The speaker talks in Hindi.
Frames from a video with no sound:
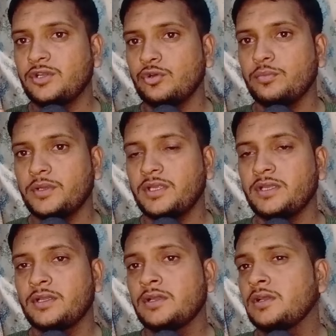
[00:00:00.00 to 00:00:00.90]
हैं टॉप की
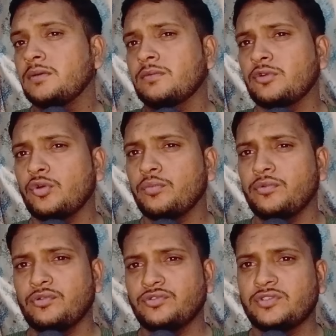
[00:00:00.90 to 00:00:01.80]
टॉप
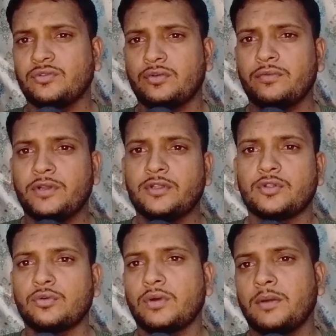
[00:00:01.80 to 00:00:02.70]
व्यूज़ ऑन वीडियो
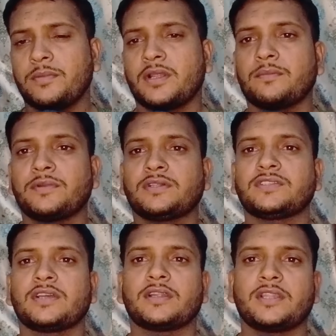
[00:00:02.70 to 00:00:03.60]
तो वहाँ पर आप
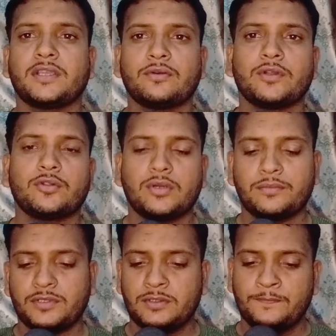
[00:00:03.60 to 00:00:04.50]
जाकर देखोगे तो
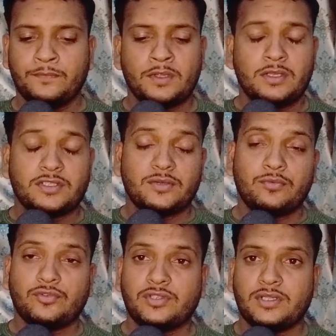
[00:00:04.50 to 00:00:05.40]
आप
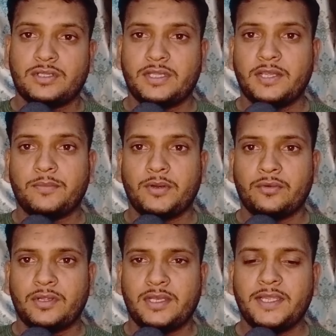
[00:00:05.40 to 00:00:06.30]
सब कुछ देख
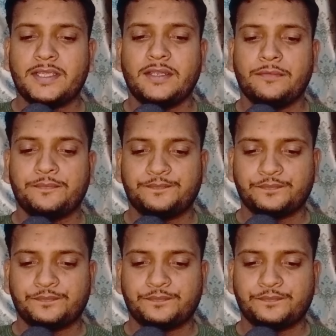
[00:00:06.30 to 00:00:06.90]
पाओगे लेकिन